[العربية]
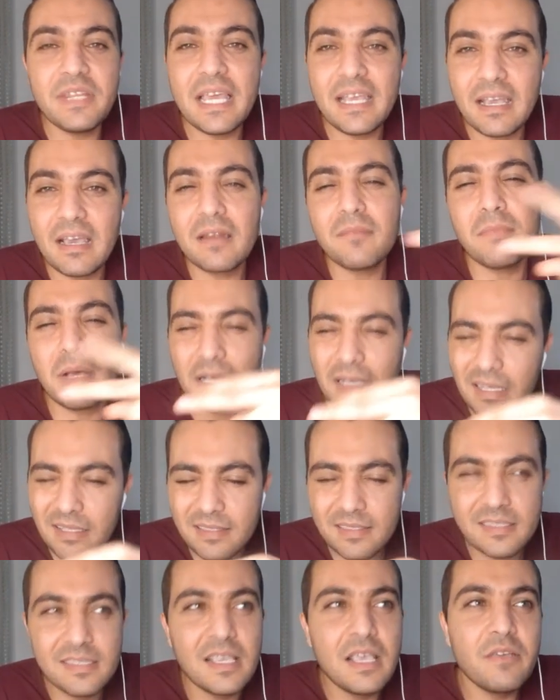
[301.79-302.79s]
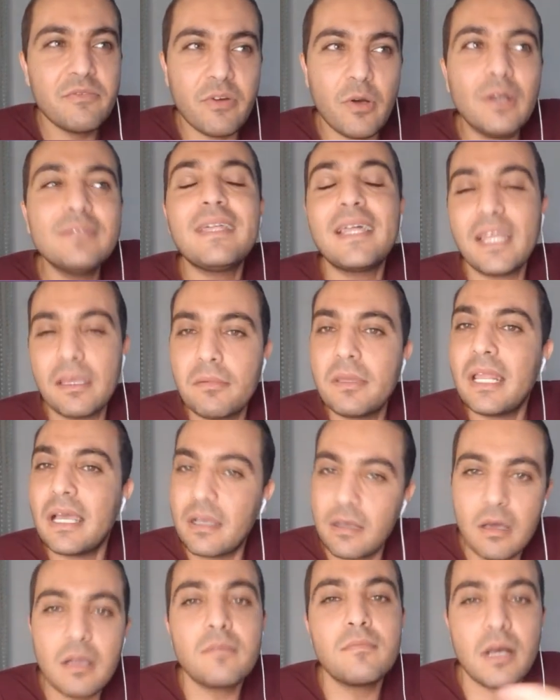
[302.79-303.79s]
هي كارما كت فهو ترجمها لك
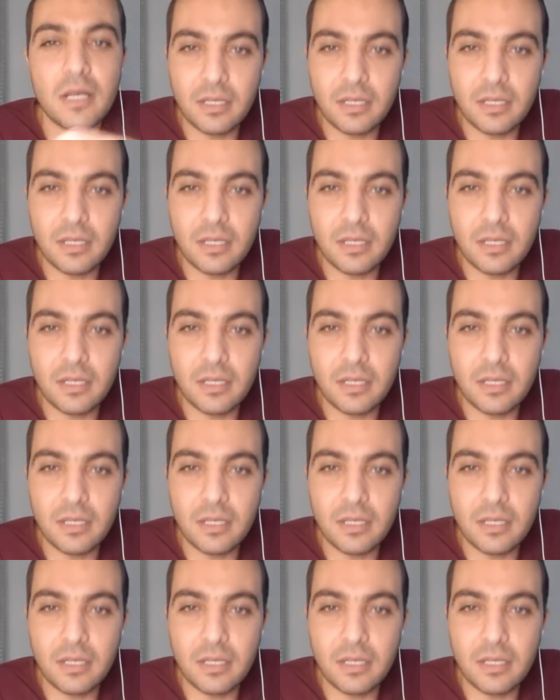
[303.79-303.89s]
كارما